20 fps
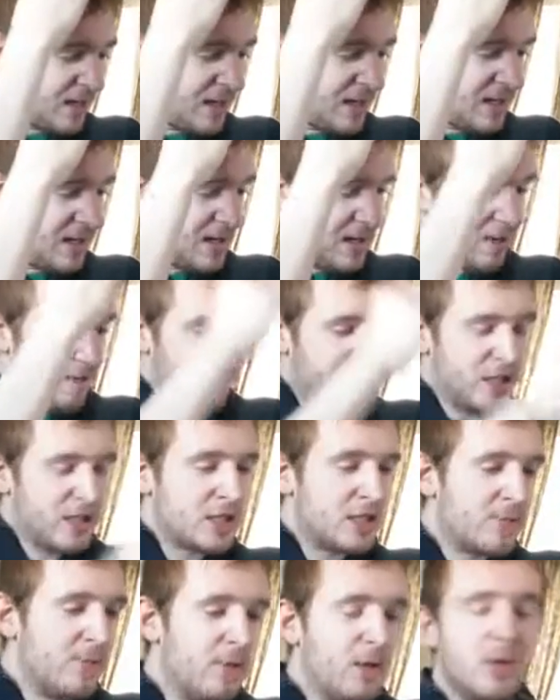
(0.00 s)
mal
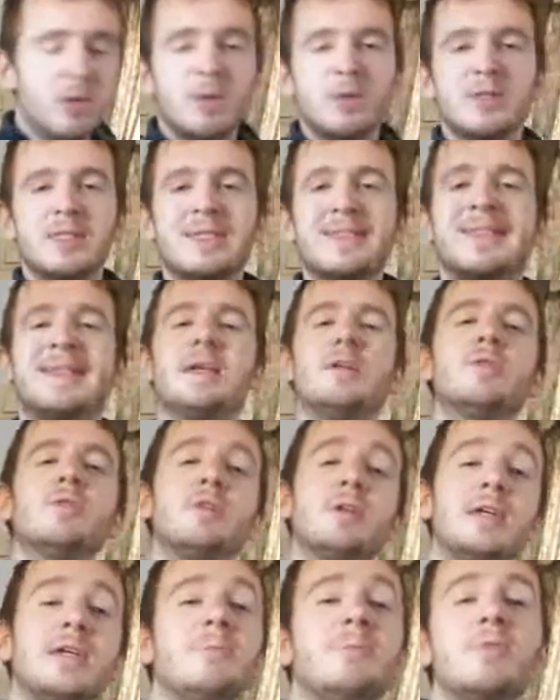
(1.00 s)

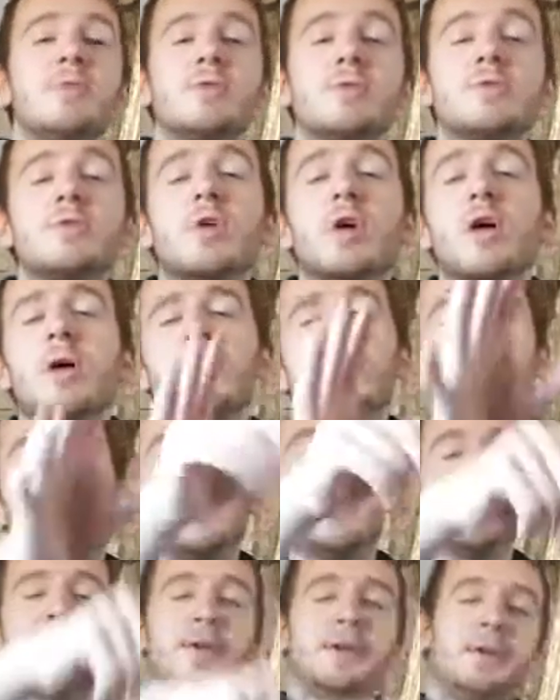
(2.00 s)

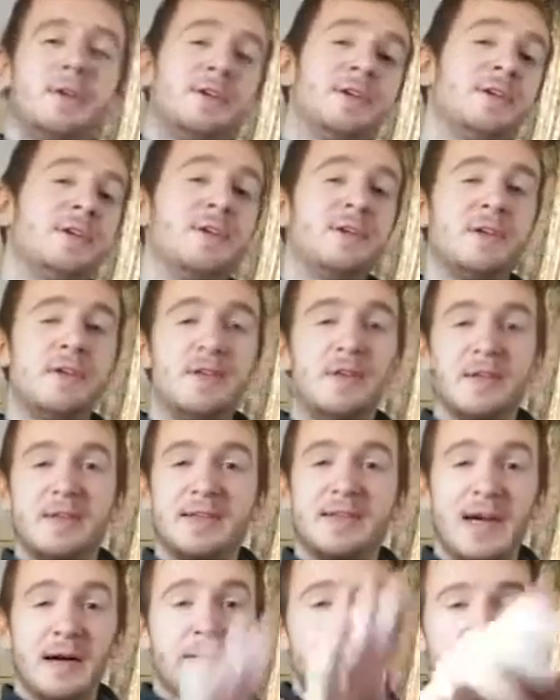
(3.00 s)
Verschwörungstheorie.com
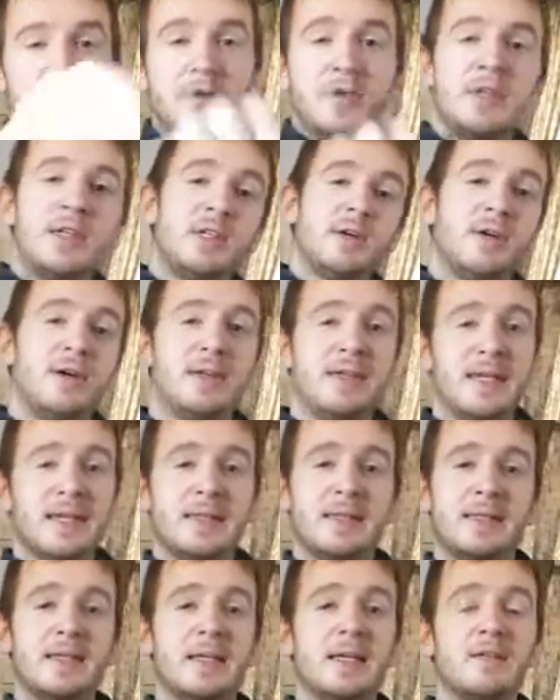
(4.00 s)
da würde ich euch
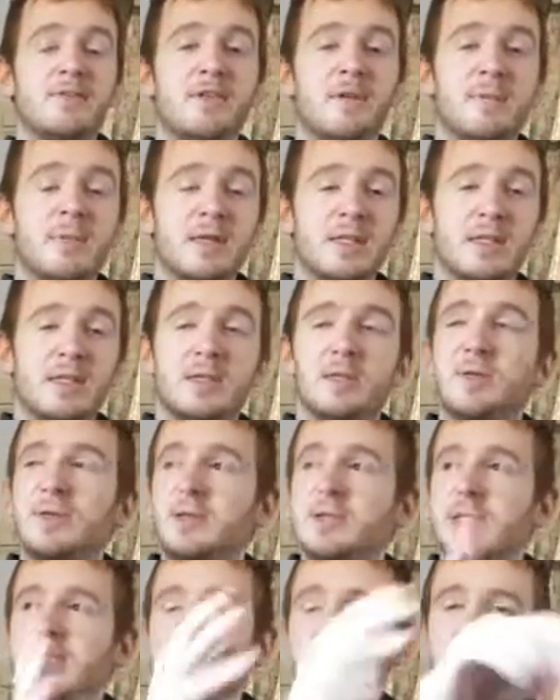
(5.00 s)
jetzt die
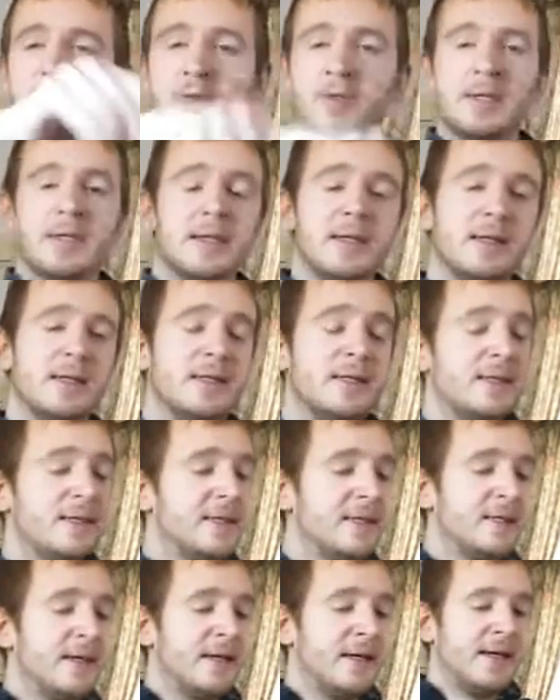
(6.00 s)
Information nicht so, äh,
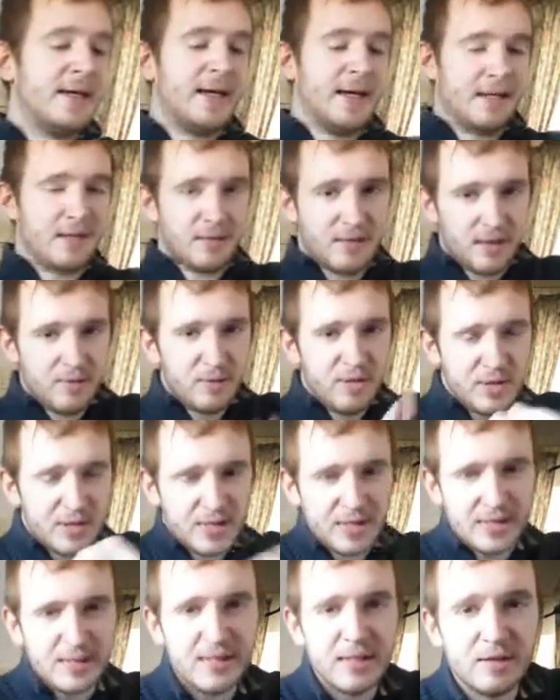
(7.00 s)
ja, da würde
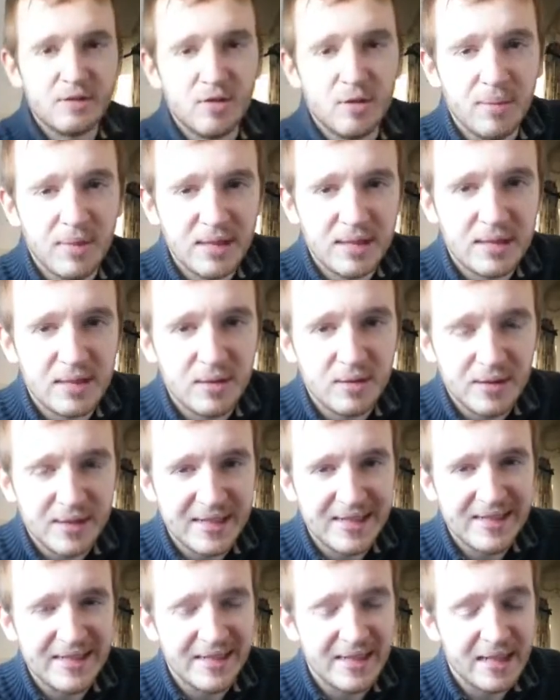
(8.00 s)
ich jetzt die Information
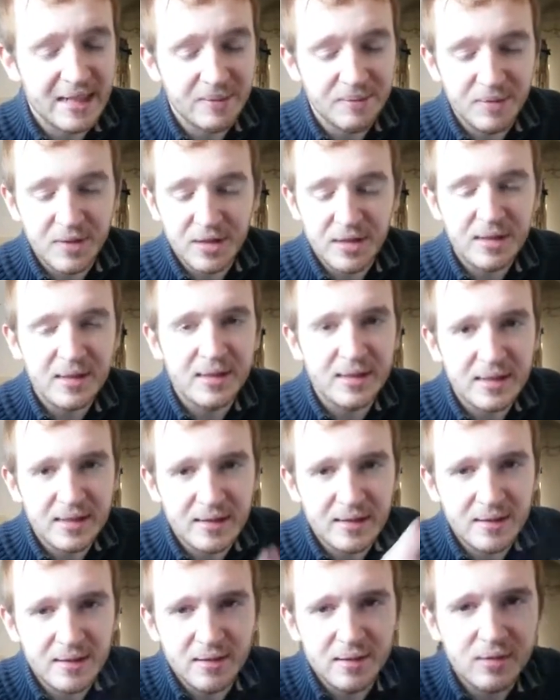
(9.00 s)
nicht nehmen, ne? Das
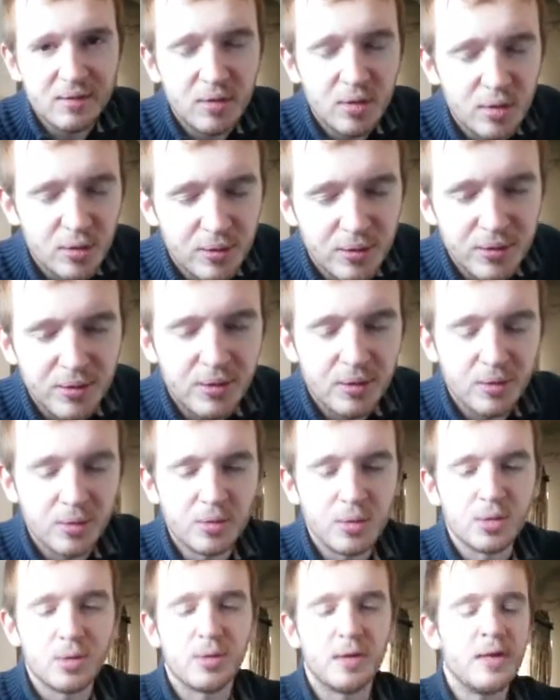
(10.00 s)
sind nur Lügen
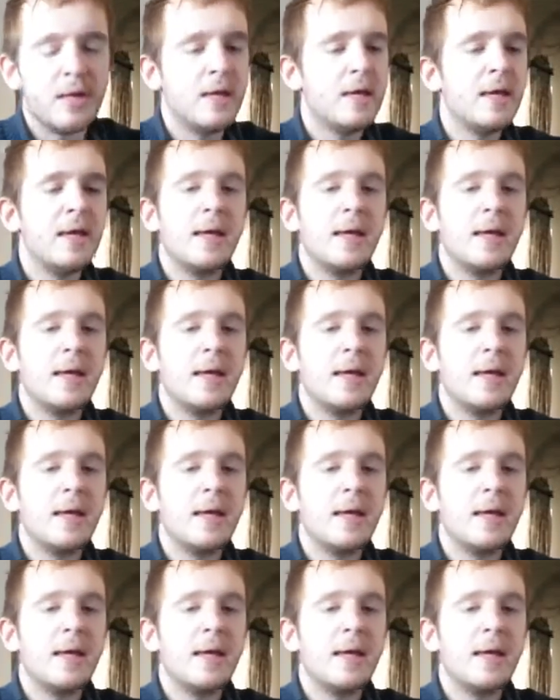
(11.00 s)
und so.